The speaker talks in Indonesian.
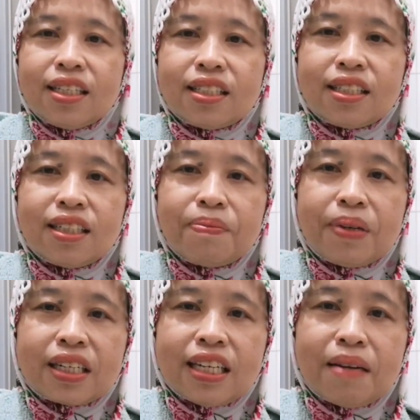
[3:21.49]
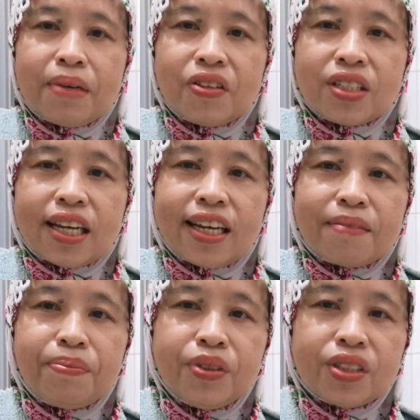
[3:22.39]
sebagian mau
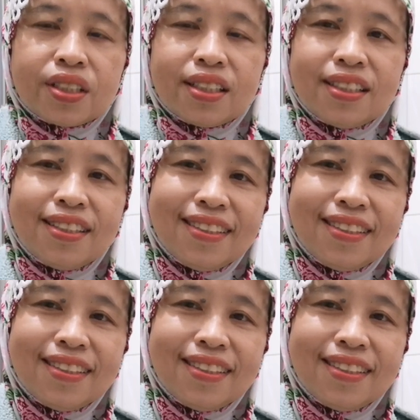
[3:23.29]
saya rebus.